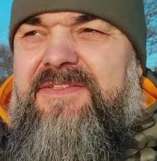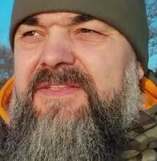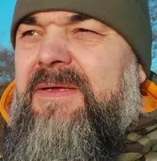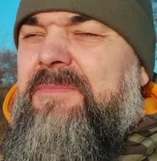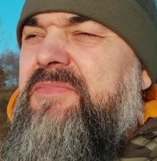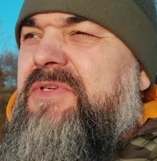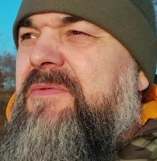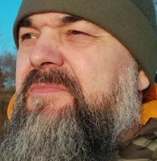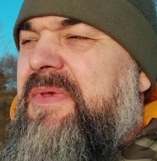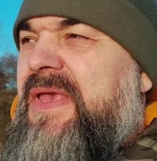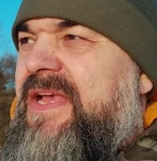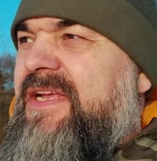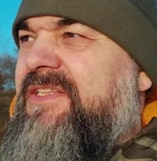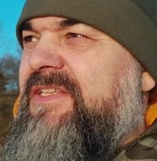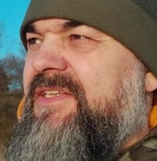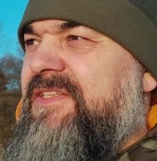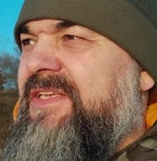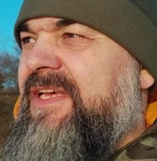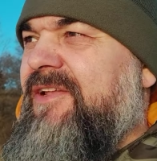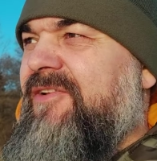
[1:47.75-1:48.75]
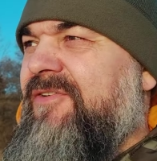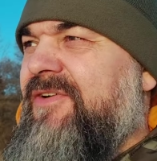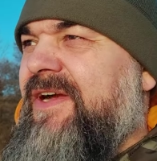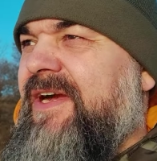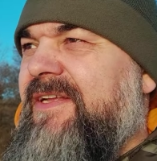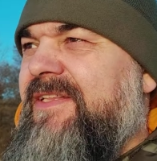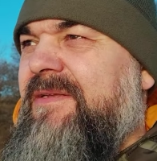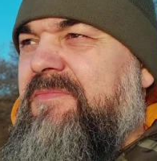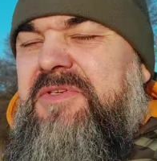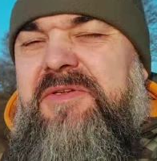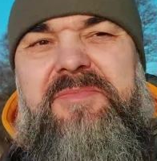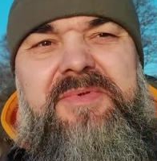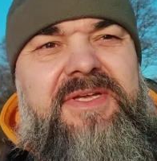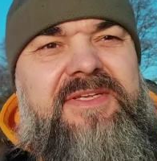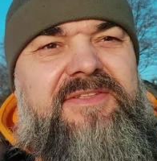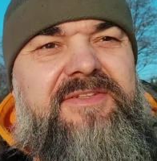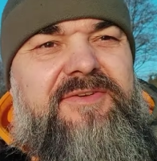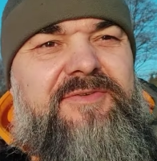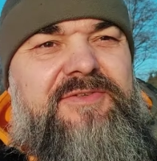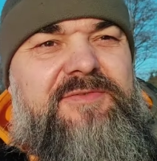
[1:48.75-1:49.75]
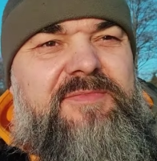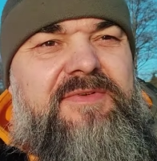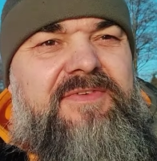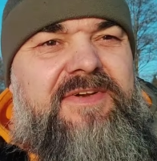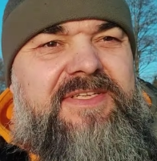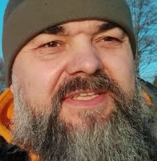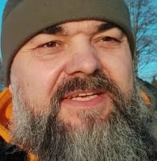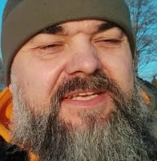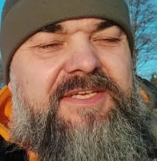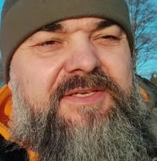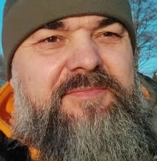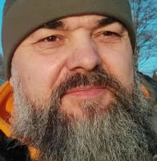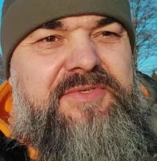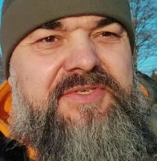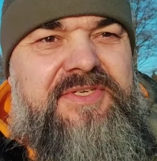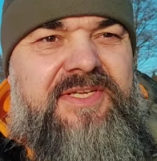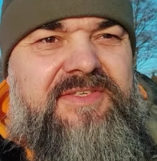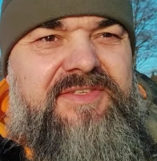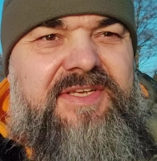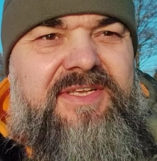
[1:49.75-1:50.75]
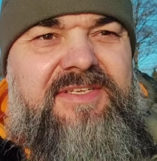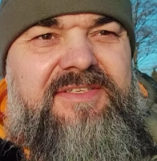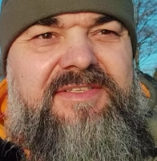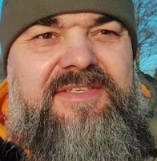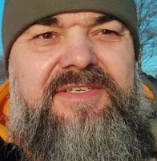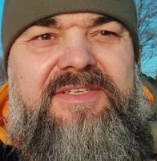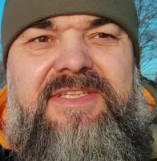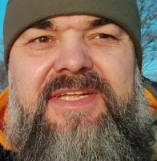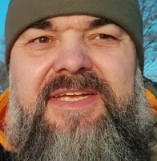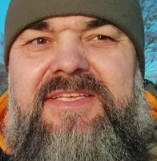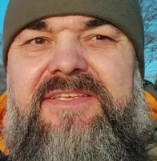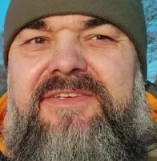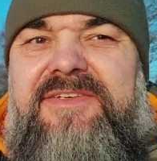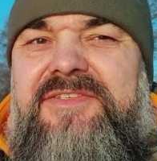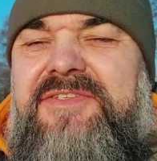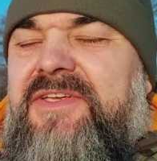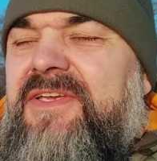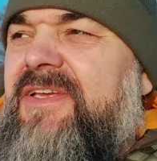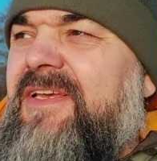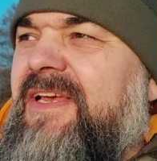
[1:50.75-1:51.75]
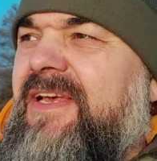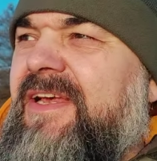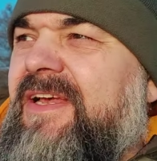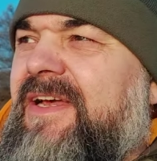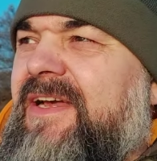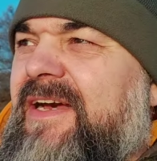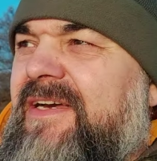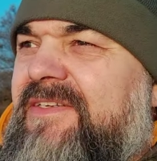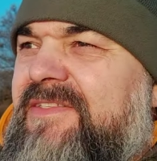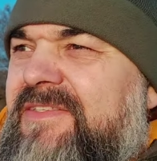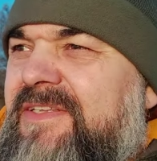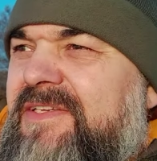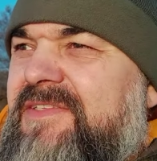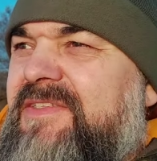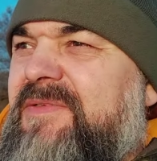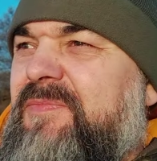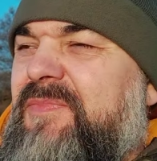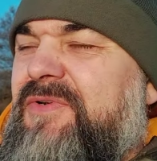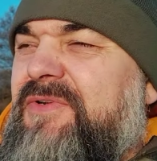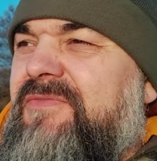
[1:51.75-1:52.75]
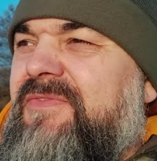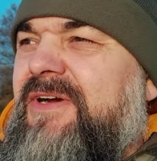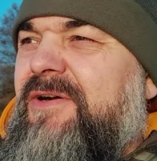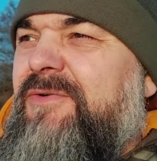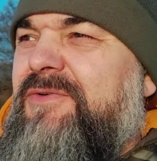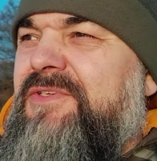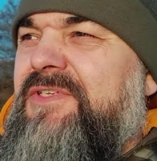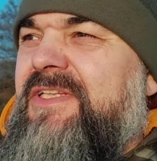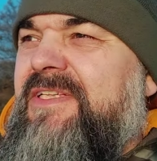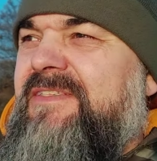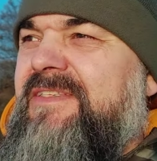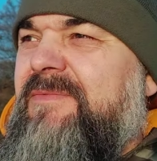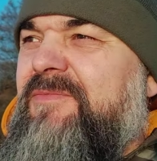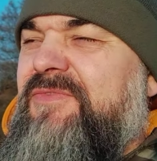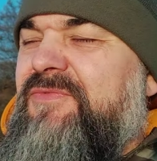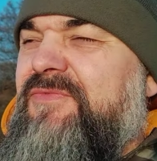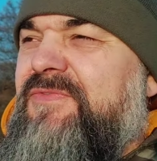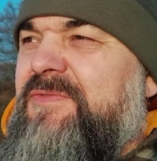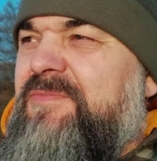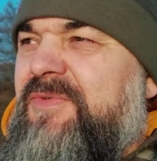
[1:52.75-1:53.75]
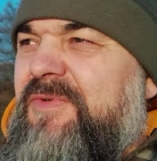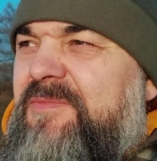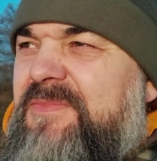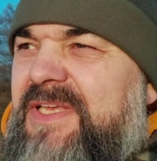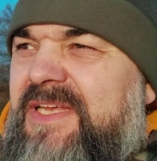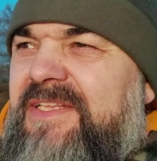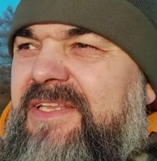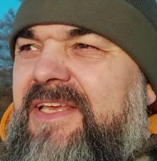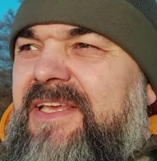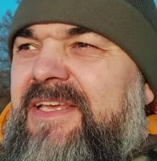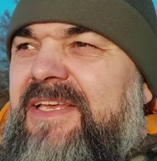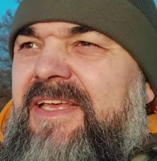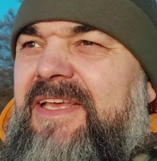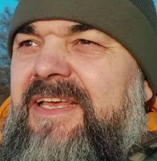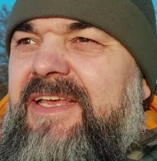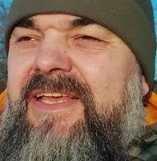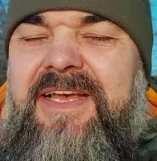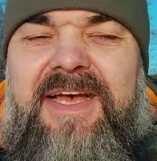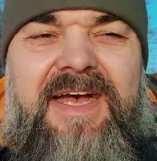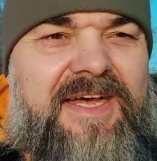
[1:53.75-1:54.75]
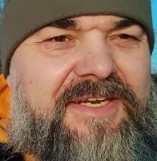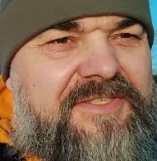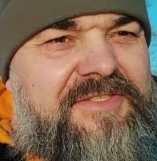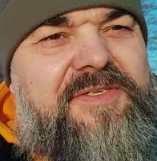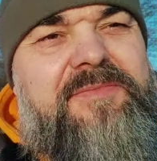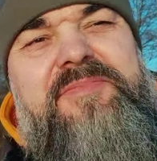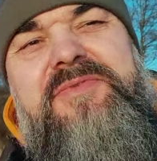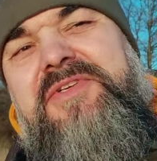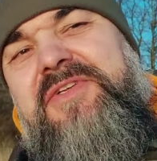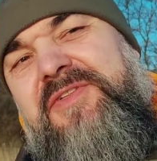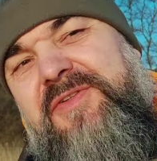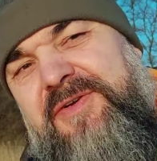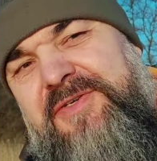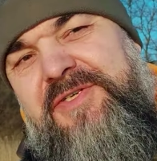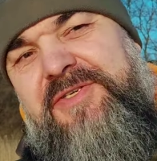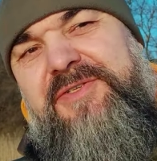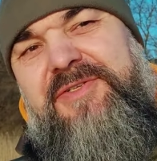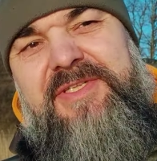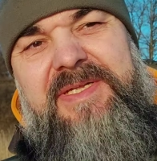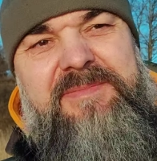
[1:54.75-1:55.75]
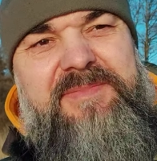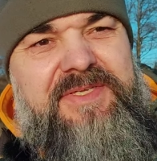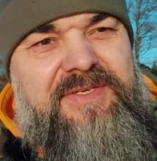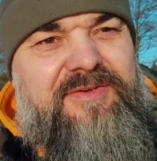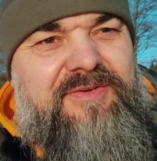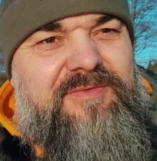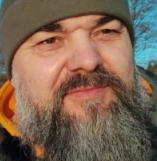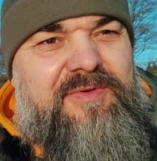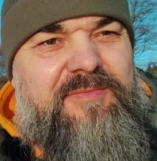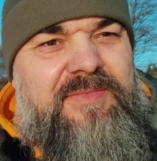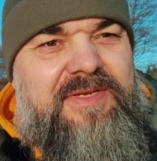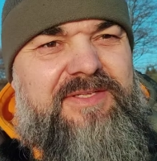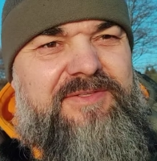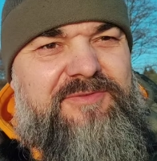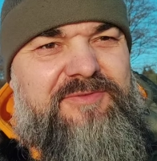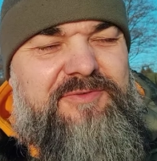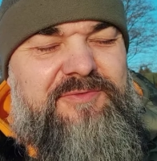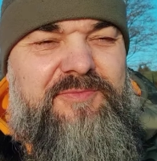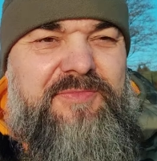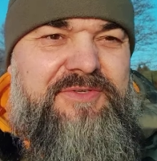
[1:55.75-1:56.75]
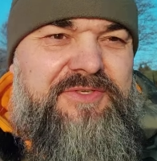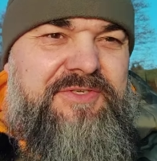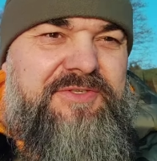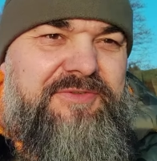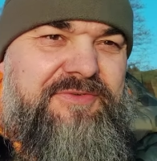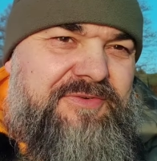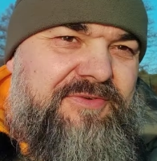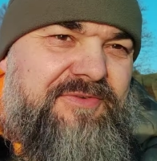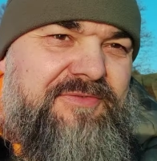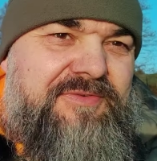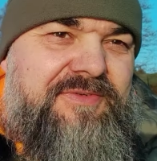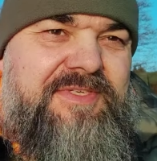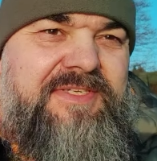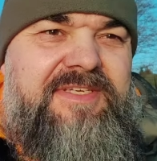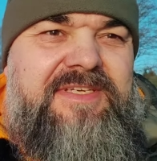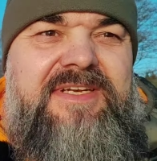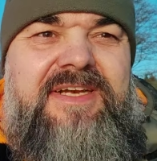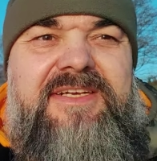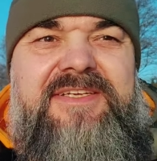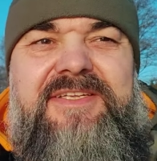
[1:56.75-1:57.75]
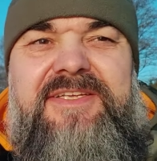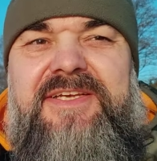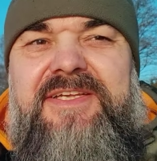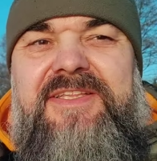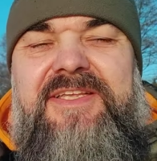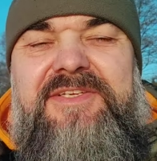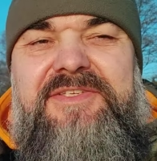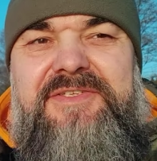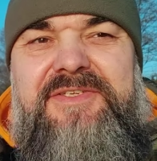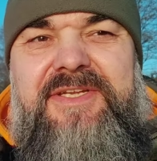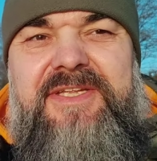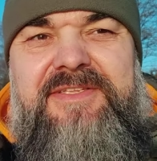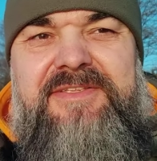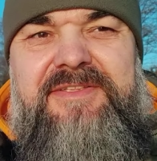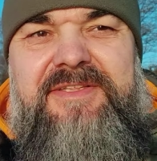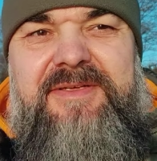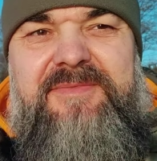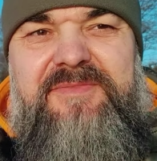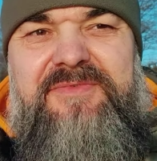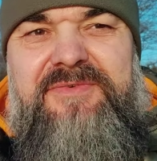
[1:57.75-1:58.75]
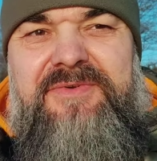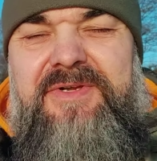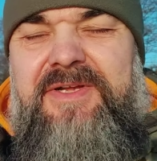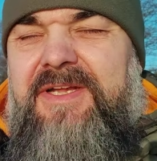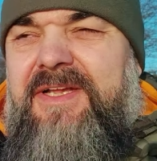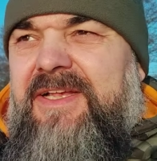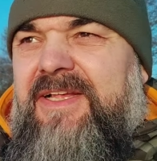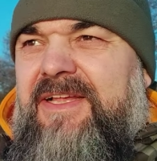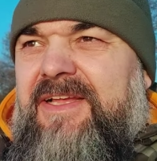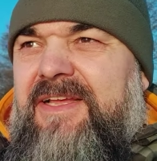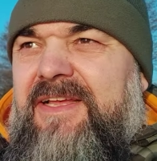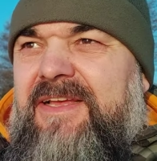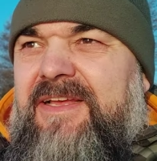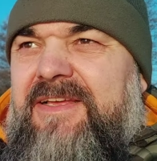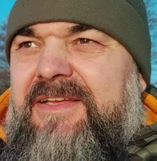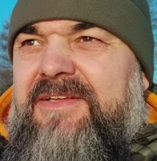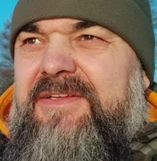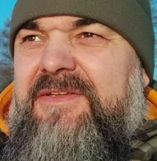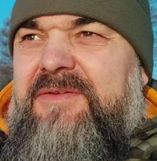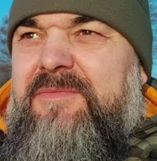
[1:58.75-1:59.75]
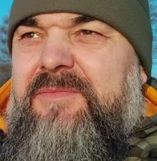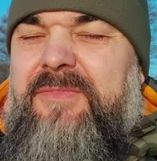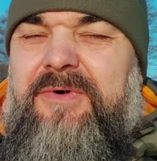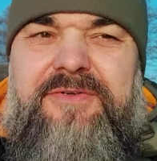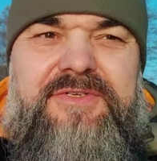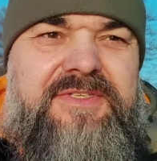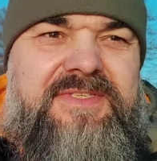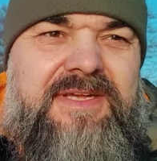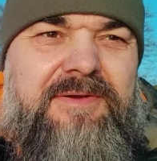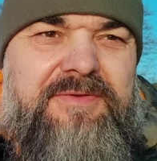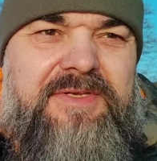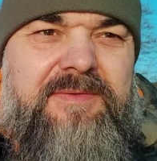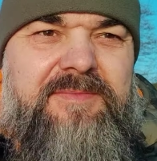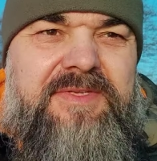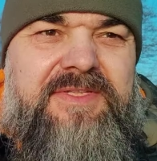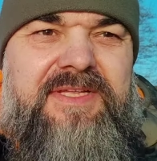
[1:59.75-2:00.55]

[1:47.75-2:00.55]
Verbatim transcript: na przepięknych dialogach, na przepięknych rozmowach takich przyjacielskich, takich, gdzie aż serce porywało, że na samo wspomnienie aż Cię przynosi do tamtego momentu, może to kilka, kilkanaście lat temu, y, może całkiem